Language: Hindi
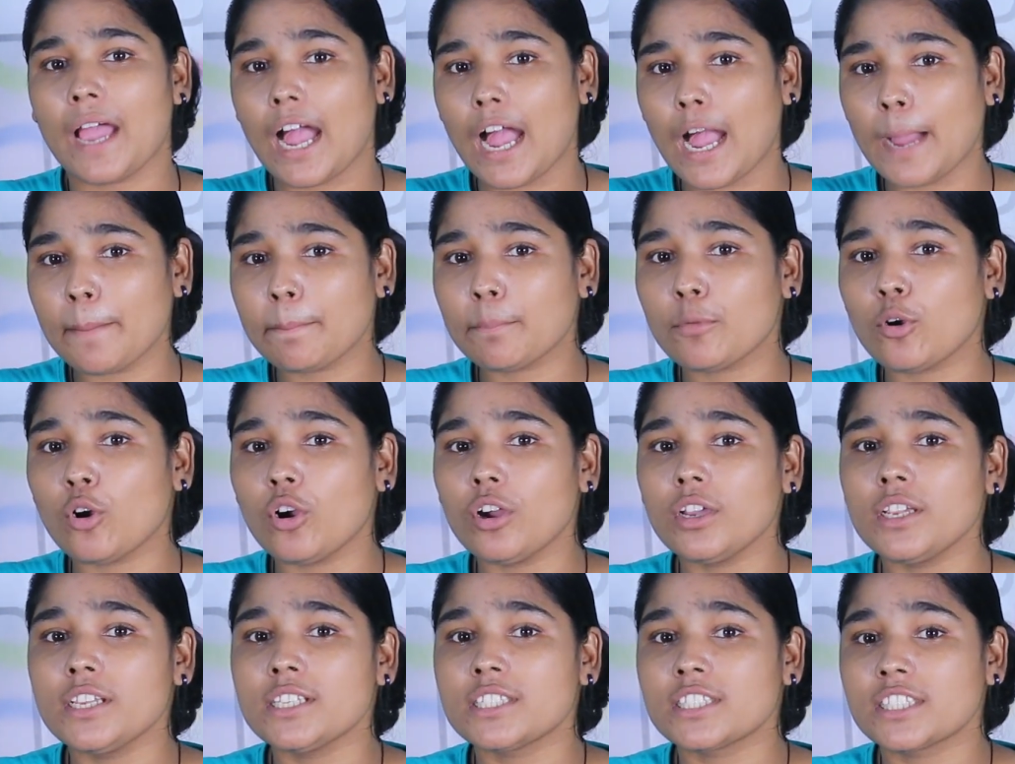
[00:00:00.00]
आपको
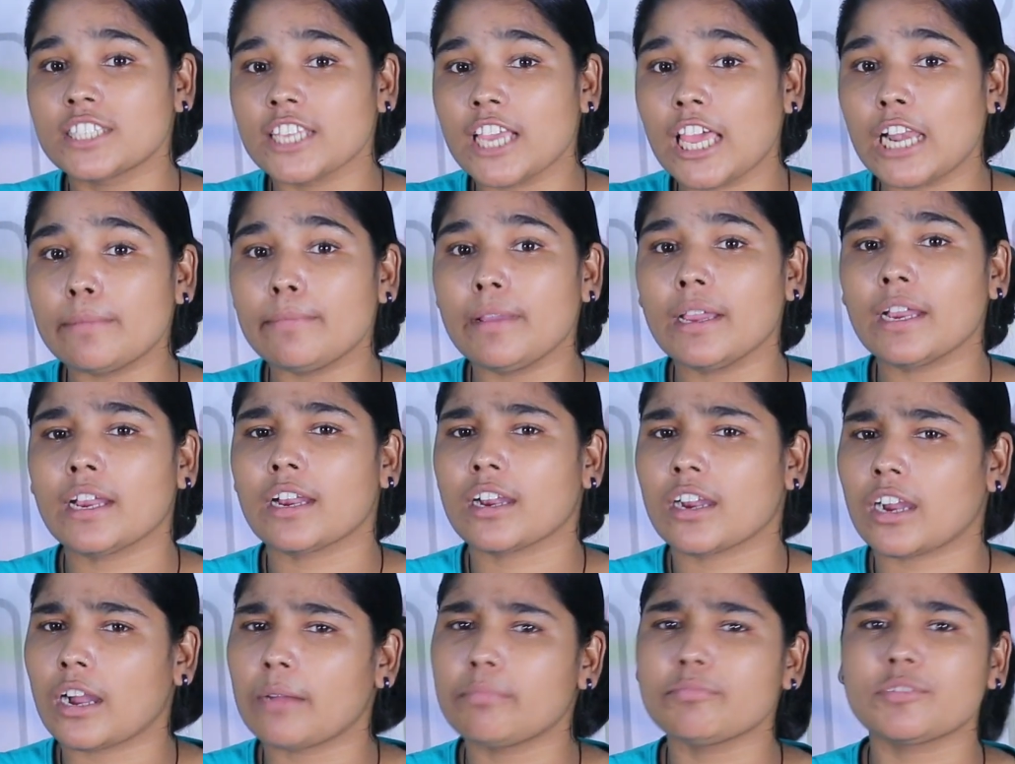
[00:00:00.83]
इस सेल
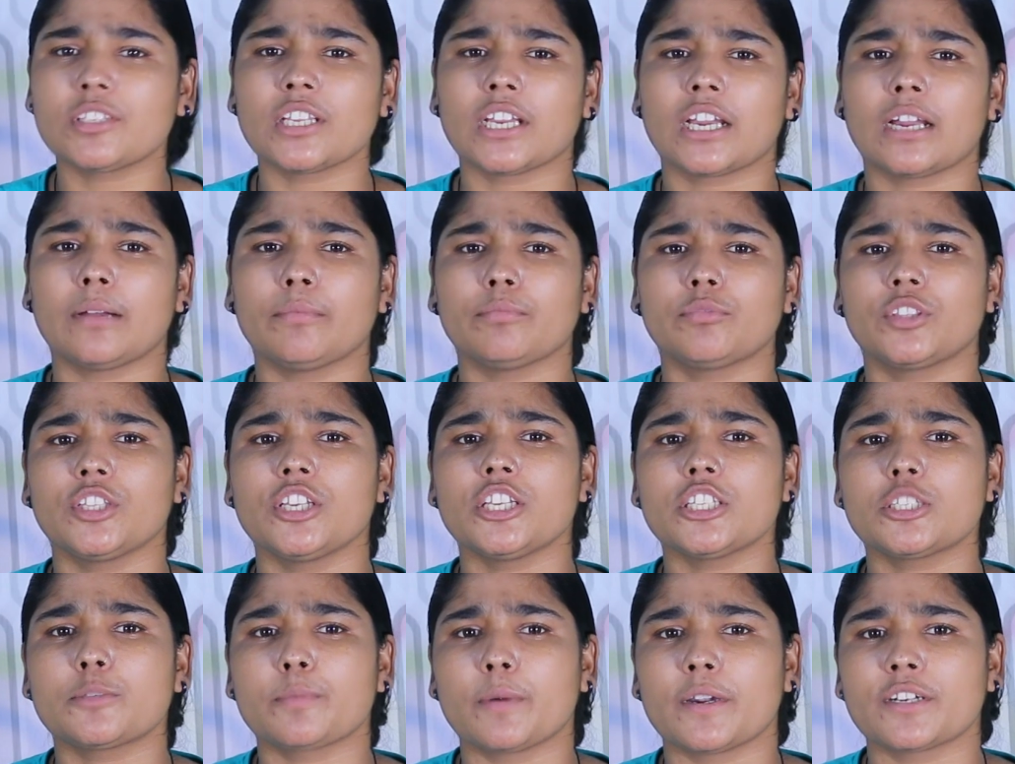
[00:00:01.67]
में कम से कम
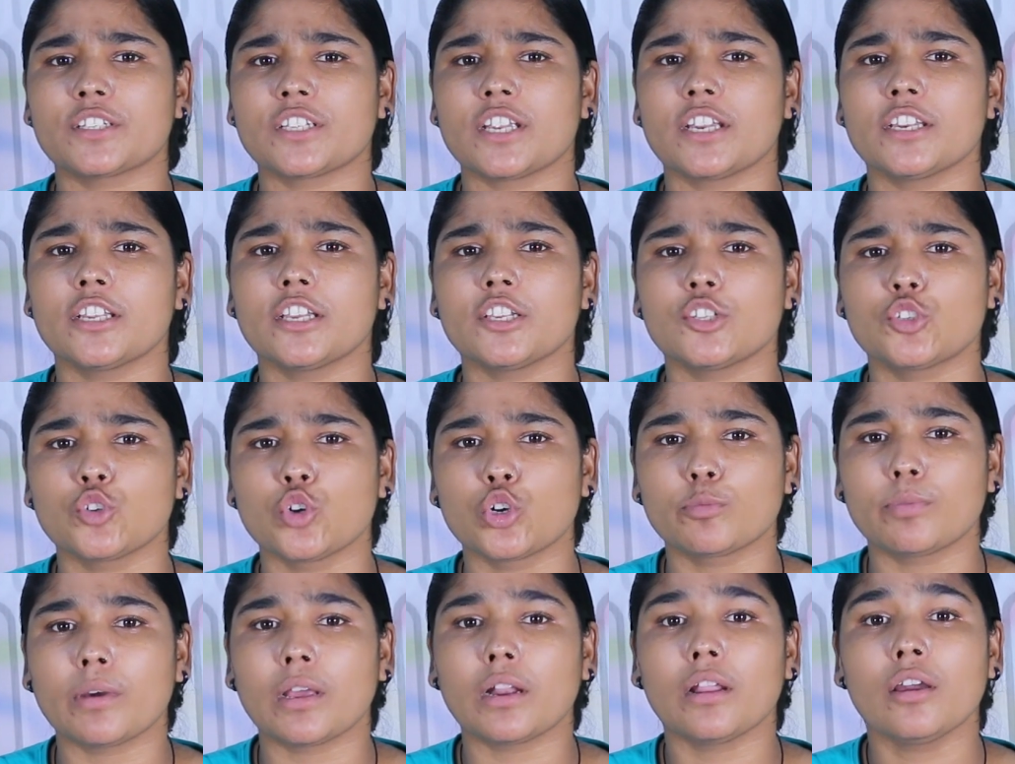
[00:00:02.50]
तीस परसेंट की
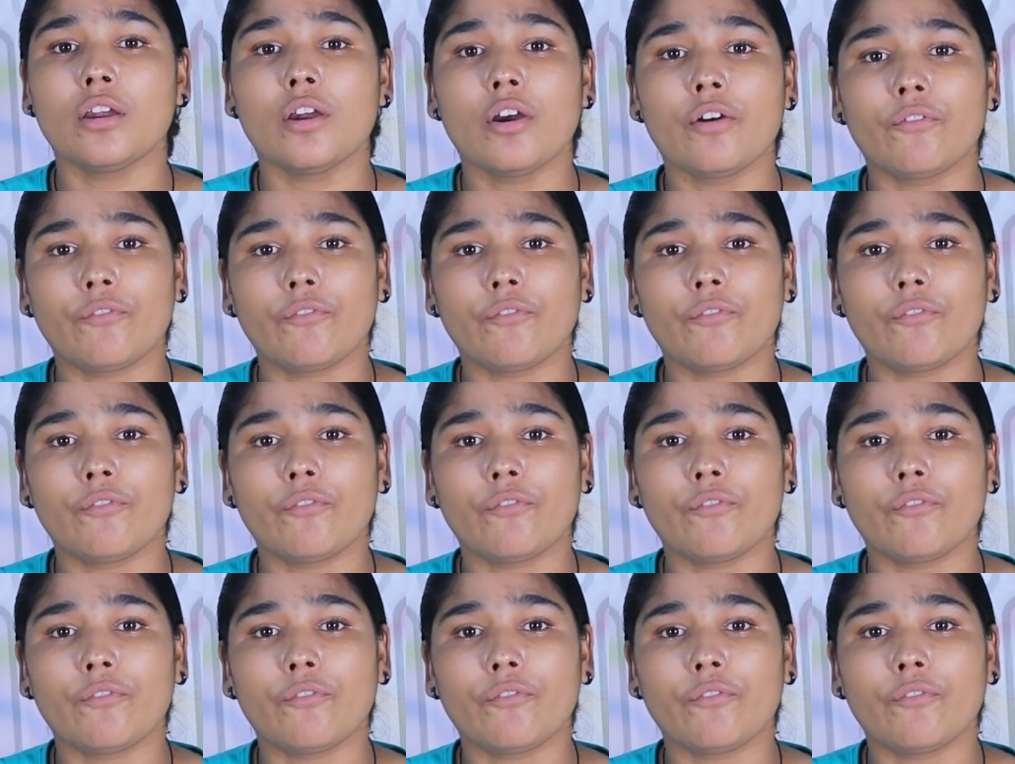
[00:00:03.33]
छूट पर